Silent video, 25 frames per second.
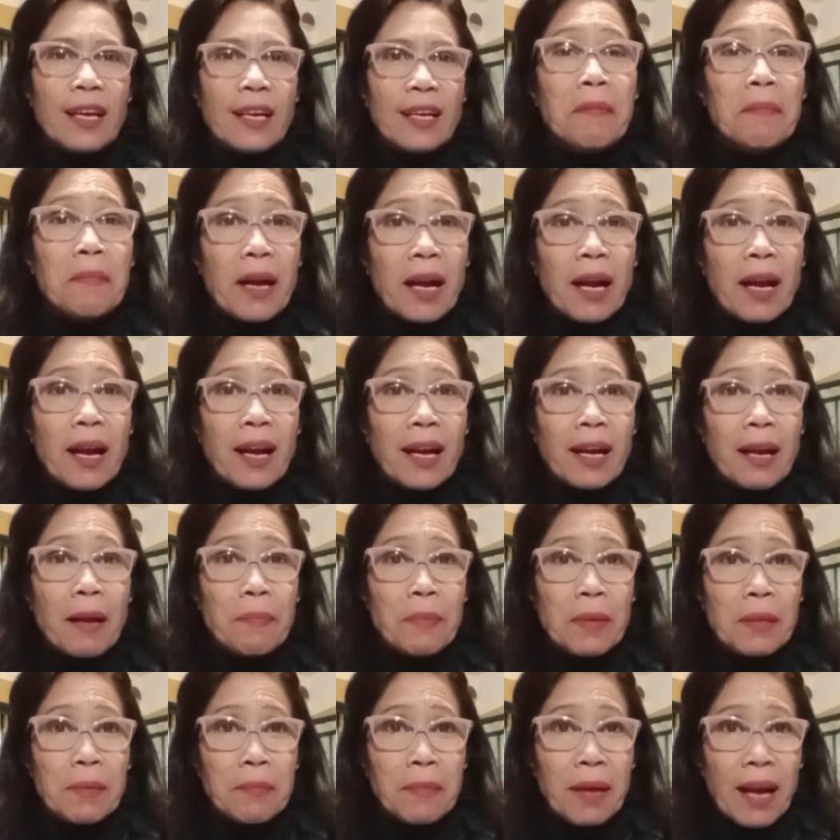mga
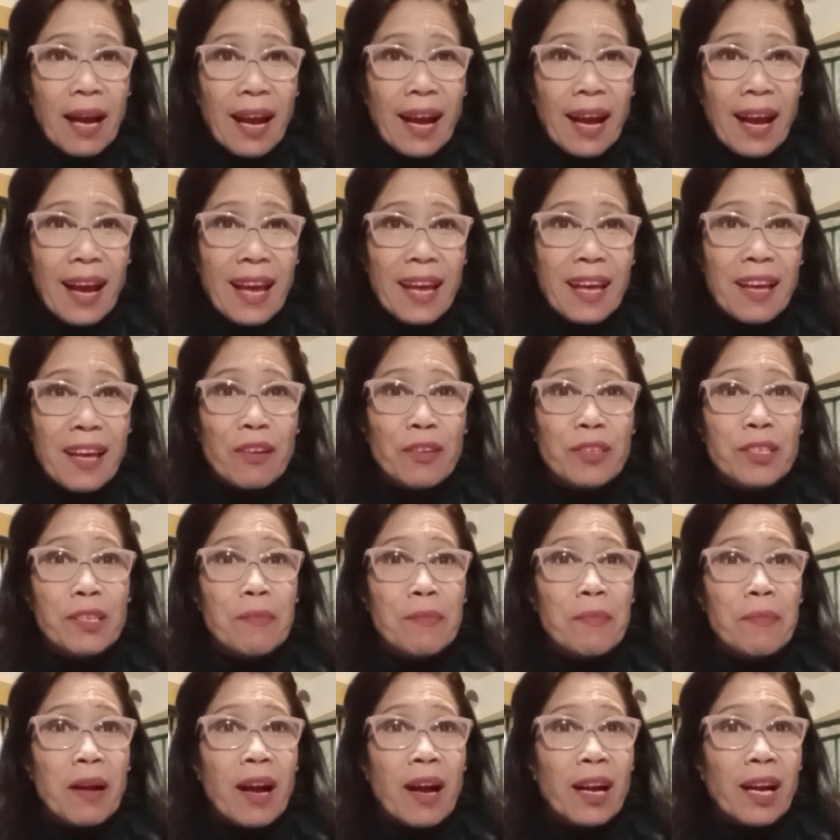kapitbahay o sa
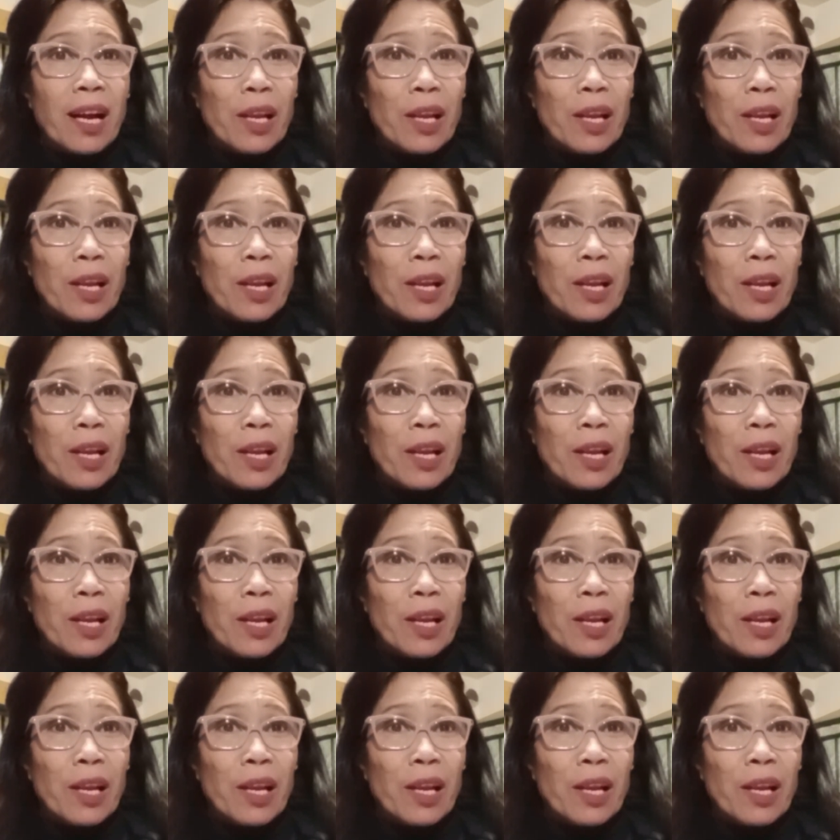mga